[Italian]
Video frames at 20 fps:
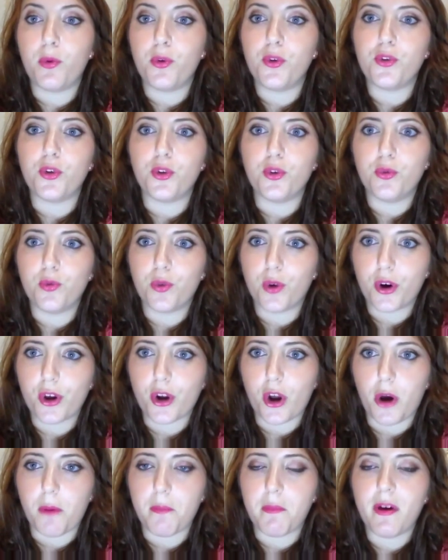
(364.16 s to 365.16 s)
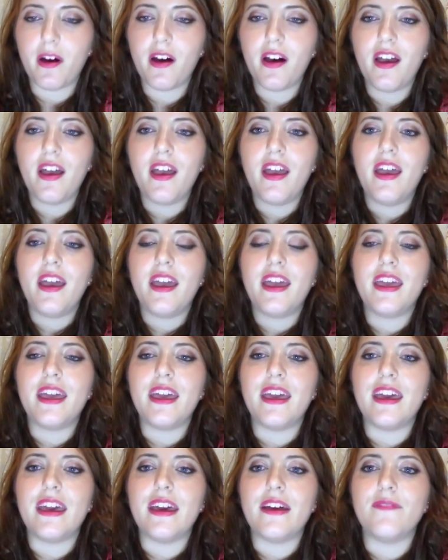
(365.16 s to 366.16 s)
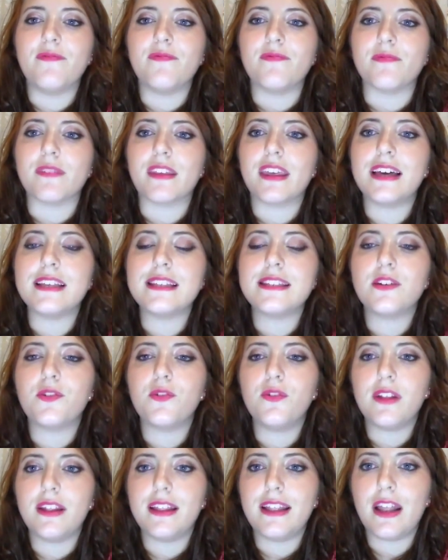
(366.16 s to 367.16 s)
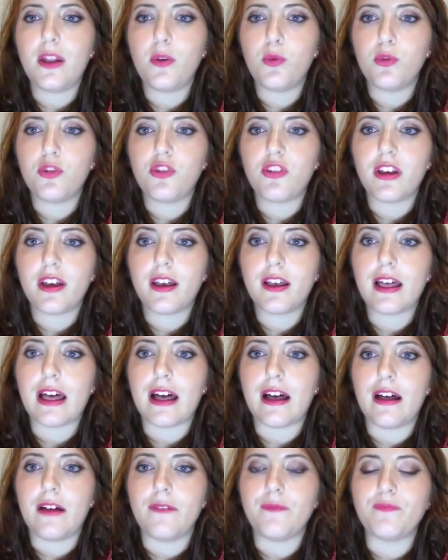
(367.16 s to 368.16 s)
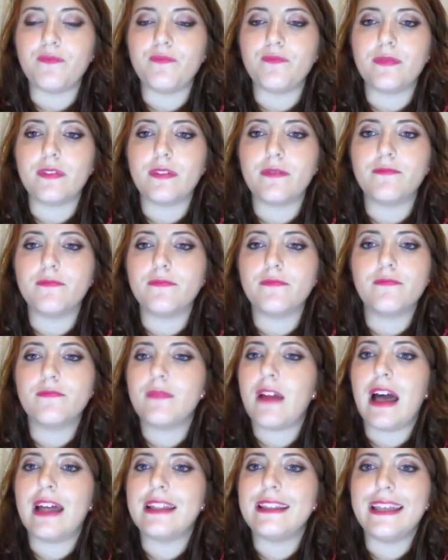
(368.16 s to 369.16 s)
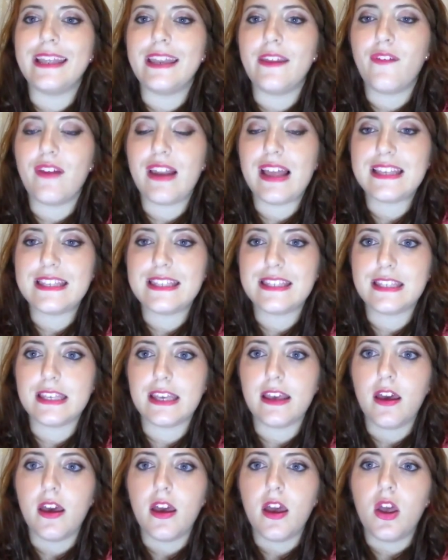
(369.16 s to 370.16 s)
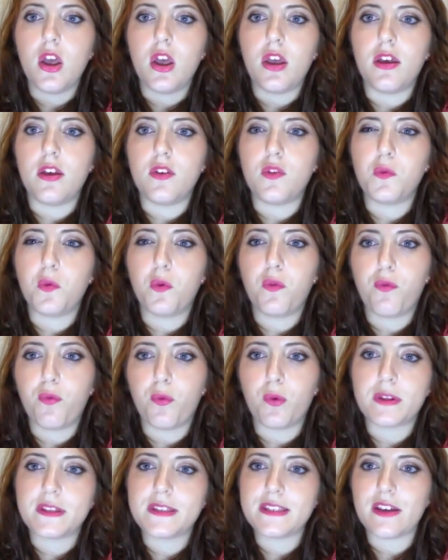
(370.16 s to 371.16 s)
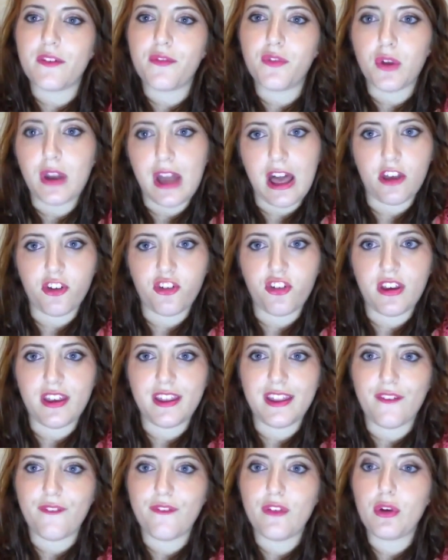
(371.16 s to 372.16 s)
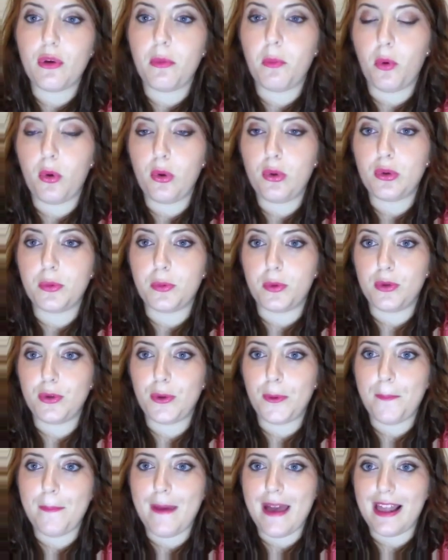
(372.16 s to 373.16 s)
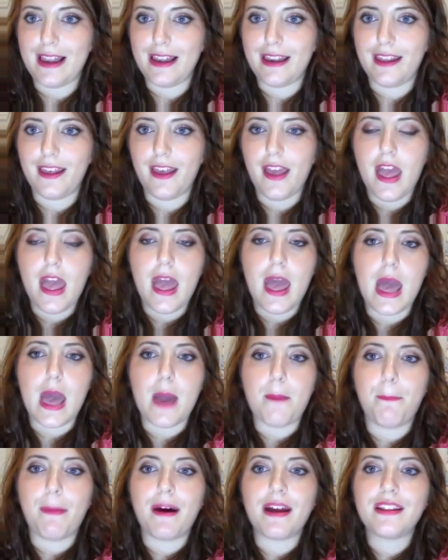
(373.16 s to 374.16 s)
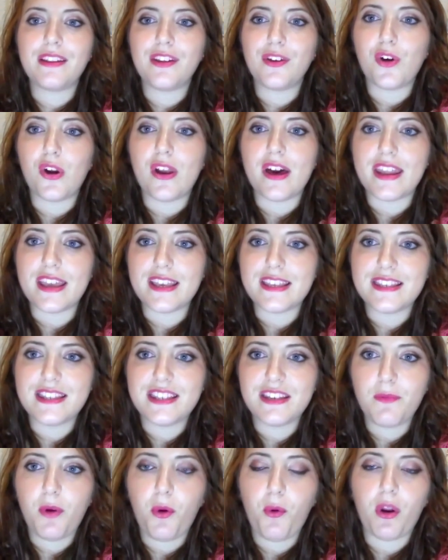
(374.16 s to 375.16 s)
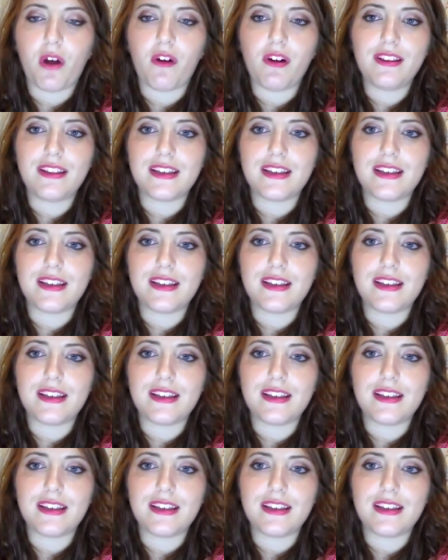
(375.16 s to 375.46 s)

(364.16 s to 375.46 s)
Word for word: appunto duochrome ehm, che a seconda della luce can, mm, ha dei riflessi eh, fucsia violacei davvero molto molto belli è particolarissimo una